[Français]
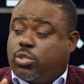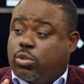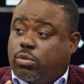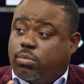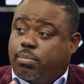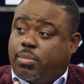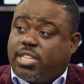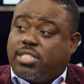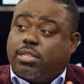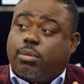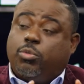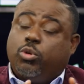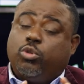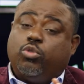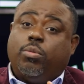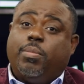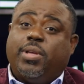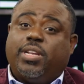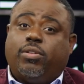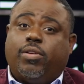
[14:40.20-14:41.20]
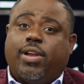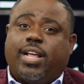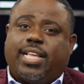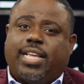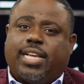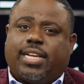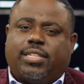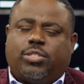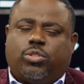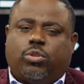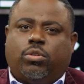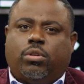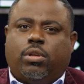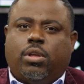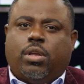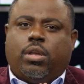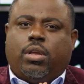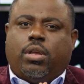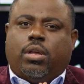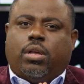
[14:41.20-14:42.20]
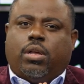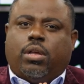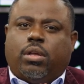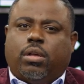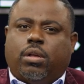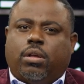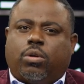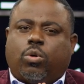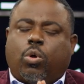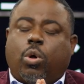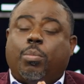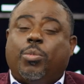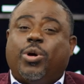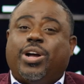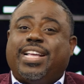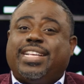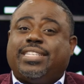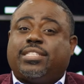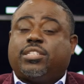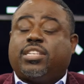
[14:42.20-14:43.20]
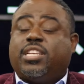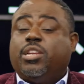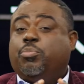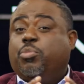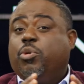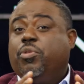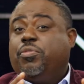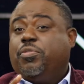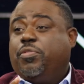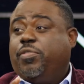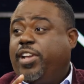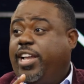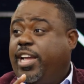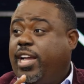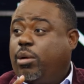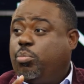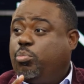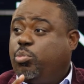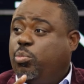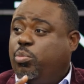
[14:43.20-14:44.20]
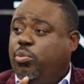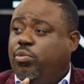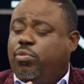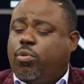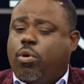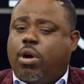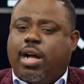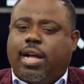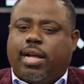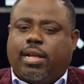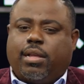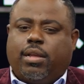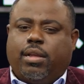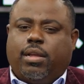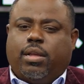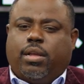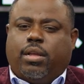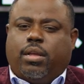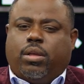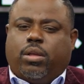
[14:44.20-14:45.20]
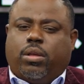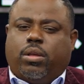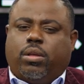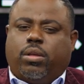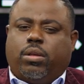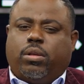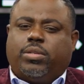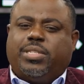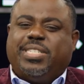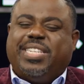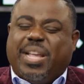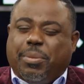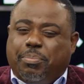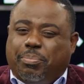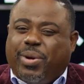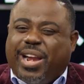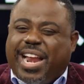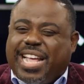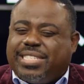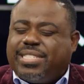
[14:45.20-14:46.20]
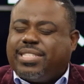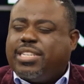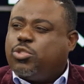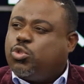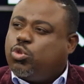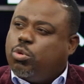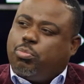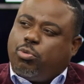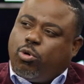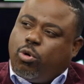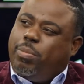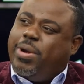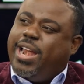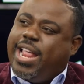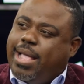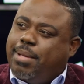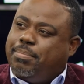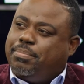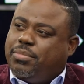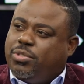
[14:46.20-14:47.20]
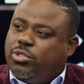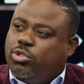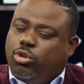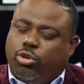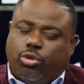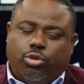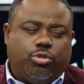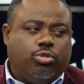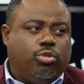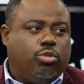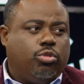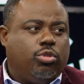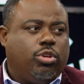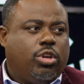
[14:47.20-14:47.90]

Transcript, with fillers: Par mm-hmm. exemple, le domaine de la guérison. Euh, comment est-ce qu'il peut faire pour pouvoir euh, déplacer ce problème de, de,